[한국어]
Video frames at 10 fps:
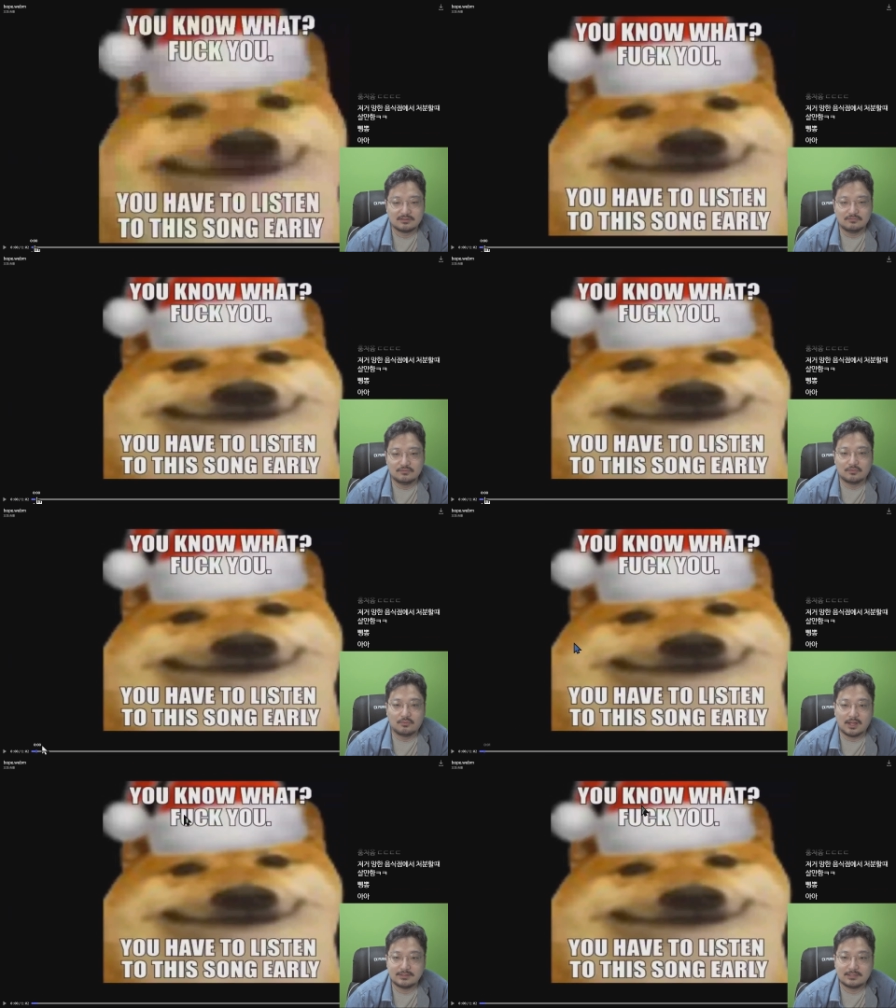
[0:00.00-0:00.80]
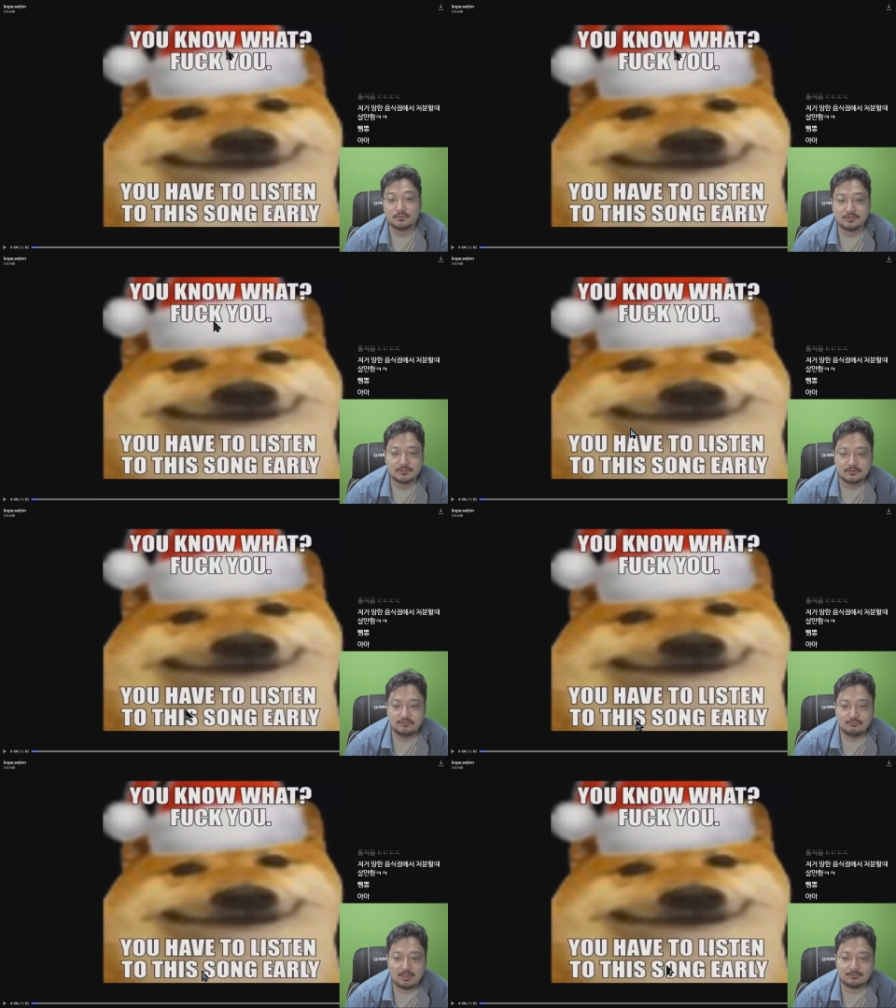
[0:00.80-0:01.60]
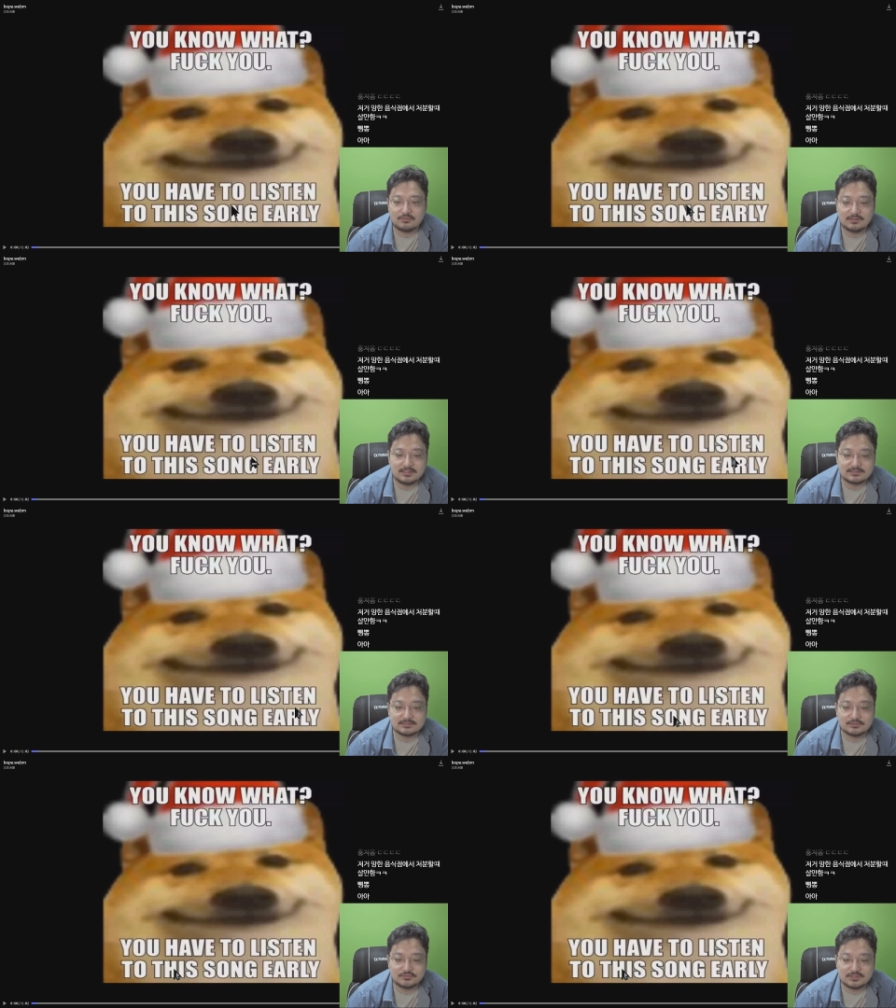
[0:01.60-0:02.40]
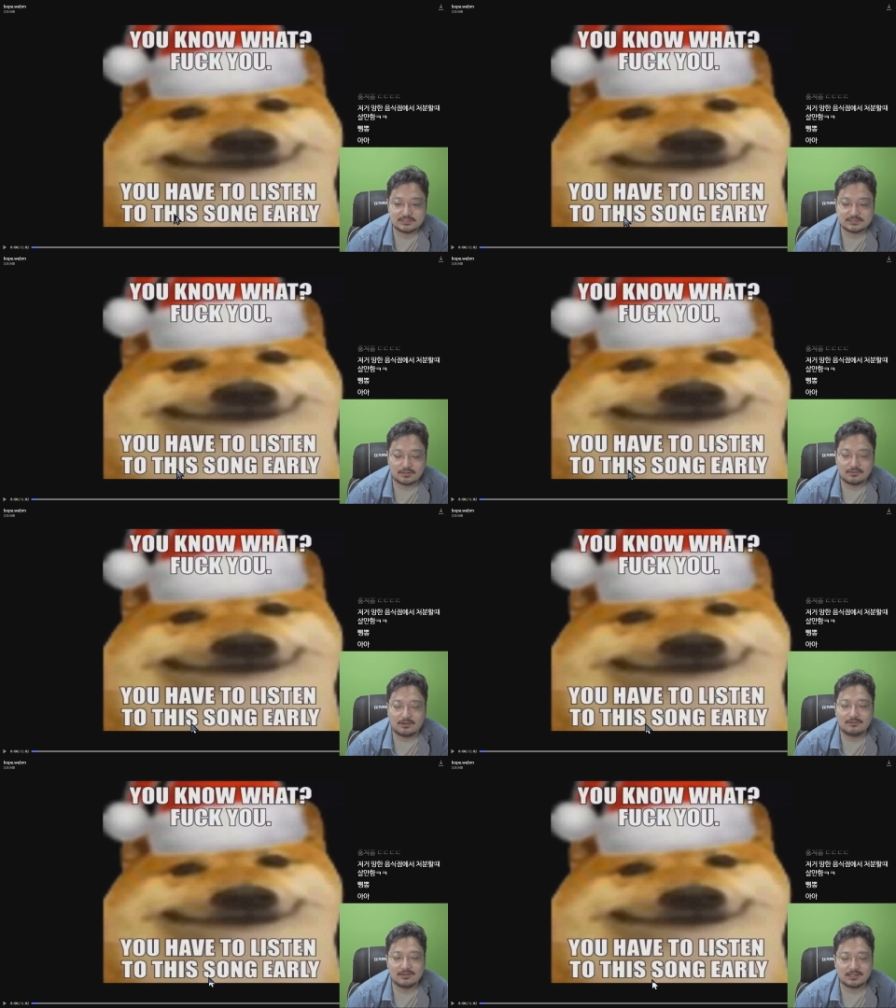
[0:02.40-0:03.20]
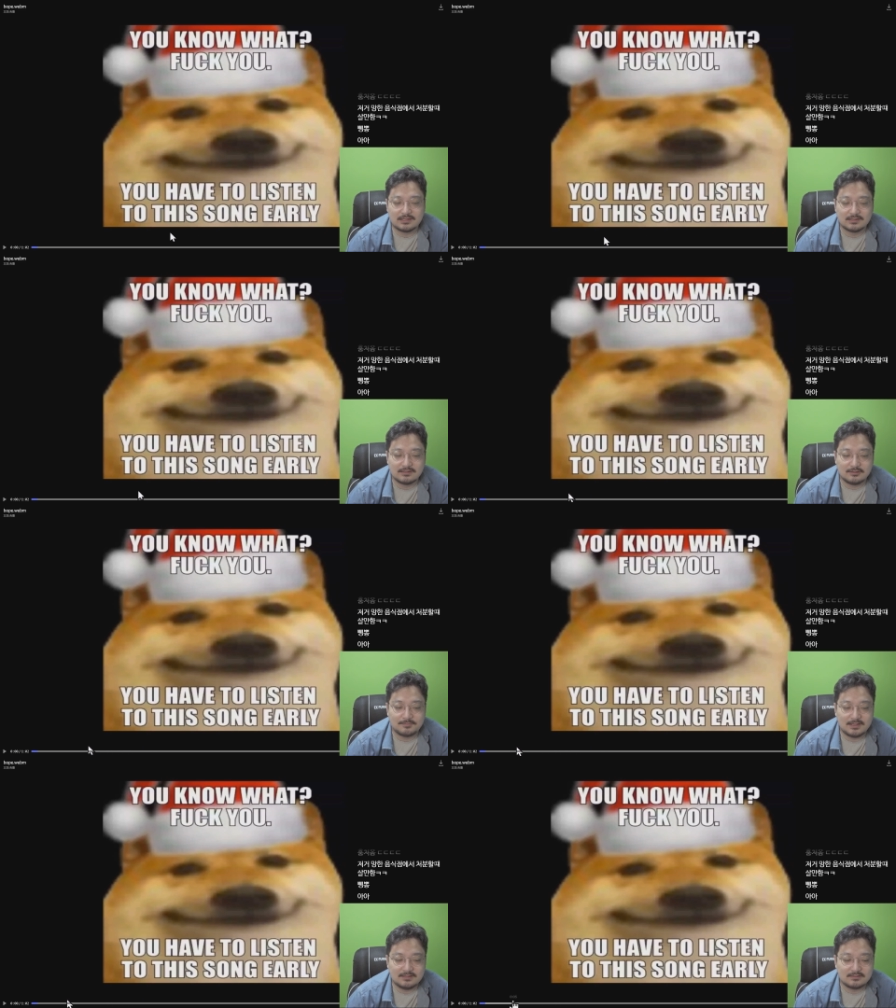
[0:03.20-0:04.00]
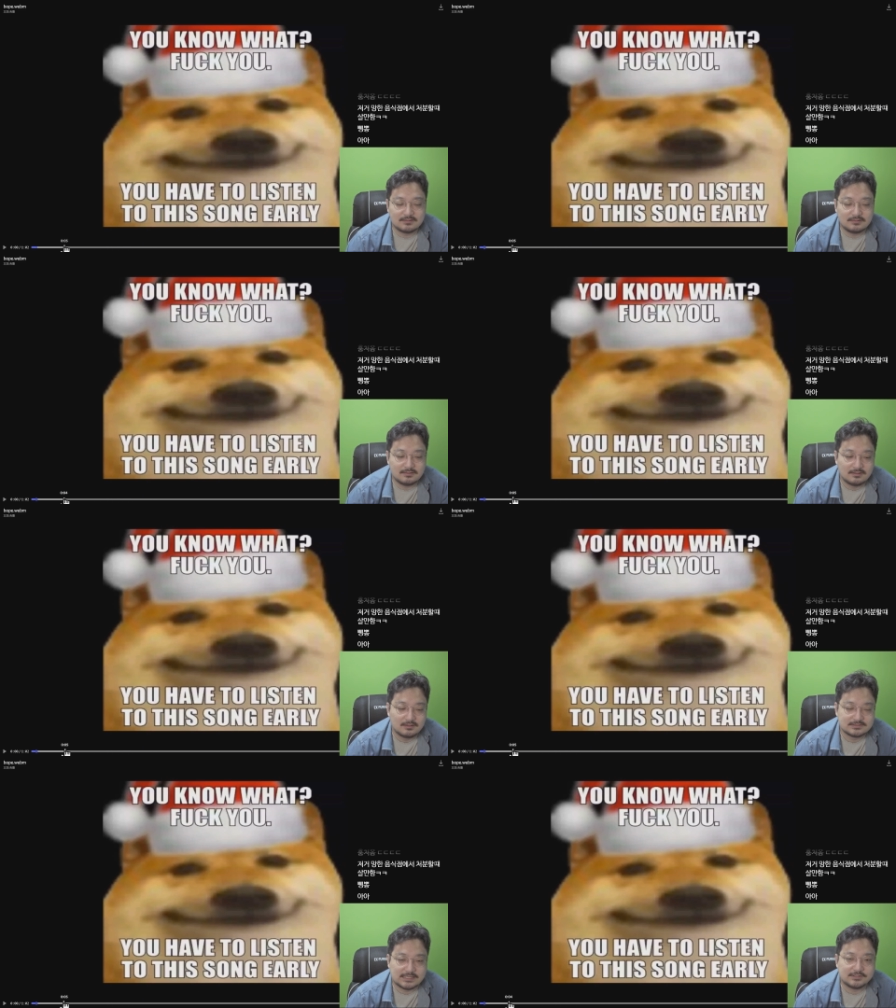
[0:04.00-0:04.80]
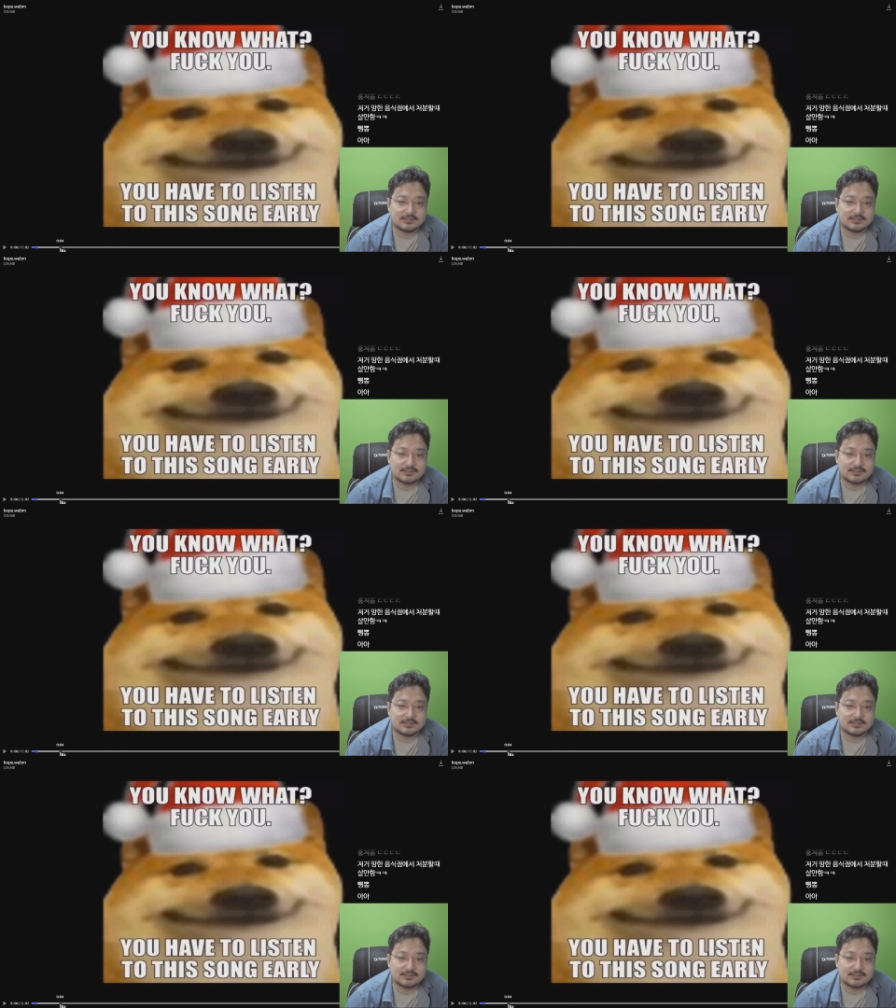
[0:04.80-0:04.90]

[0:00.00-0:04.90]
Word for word: You know what? You have to listen to this song early 이거 빨리 들을 자격이